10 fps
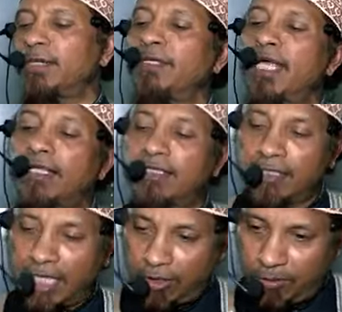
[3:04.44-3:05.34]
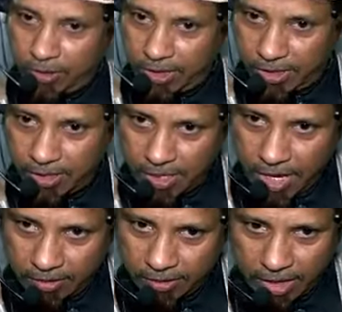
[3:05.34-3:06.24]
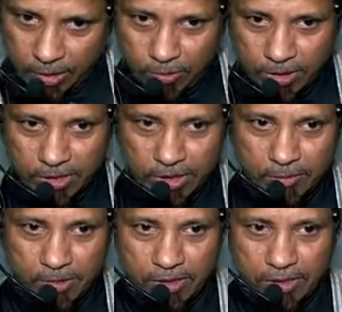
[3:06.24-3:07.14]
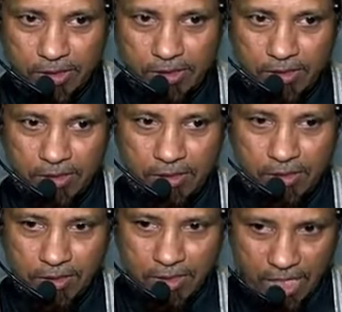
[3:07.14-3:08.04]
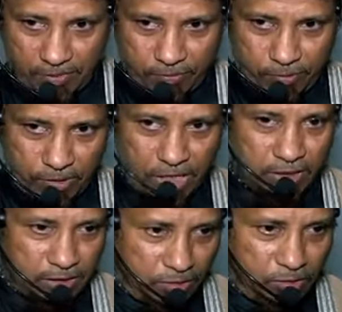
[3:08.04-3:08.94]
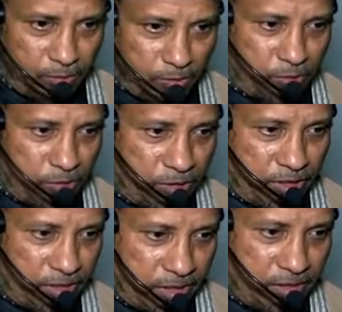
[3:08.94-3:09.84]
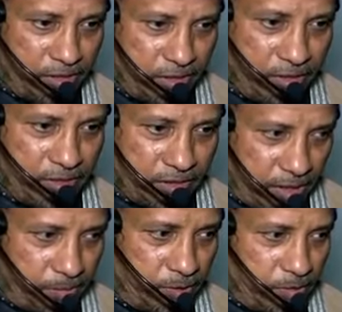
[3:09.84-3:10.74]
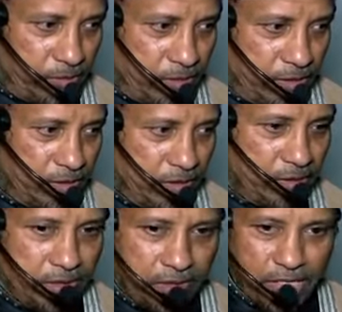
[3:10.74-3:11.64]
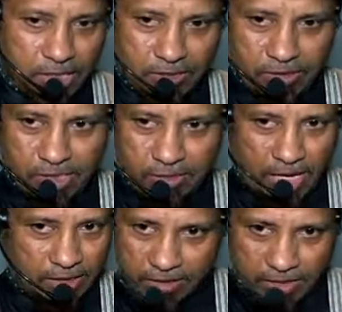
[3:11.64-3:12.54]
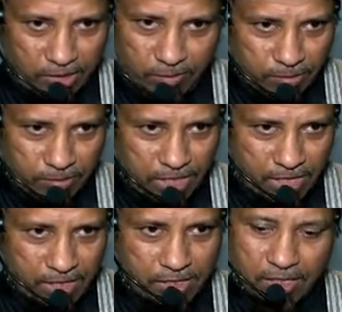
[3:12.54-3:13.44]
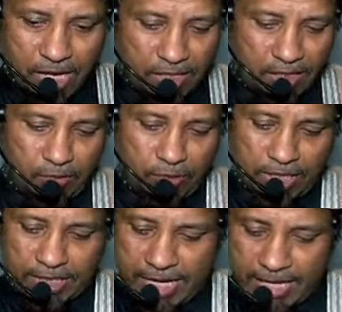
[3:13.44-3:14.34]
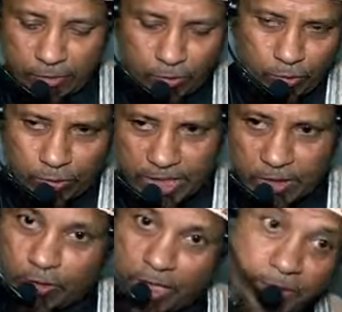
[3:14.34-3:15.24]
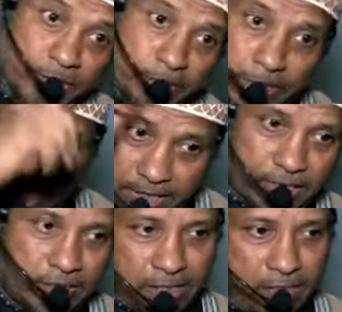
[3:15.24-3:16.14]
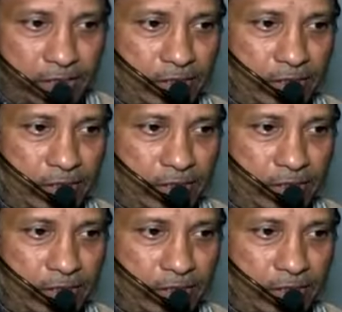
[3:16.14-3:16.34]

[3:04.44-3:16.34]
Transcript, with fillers: যেমন হাতের তালুর মধ্যে হাতের তালুকে দেখতে পাচ্ছি আইফোন হাতের তালুর মতোই তো হয় স্যামসাং অ্যান্ড্রয়েড হাতের তালুর মতো না আল্লাহ ওনাকে এতটুকুতে গোটা পৃথিবী দেখিয়েছেন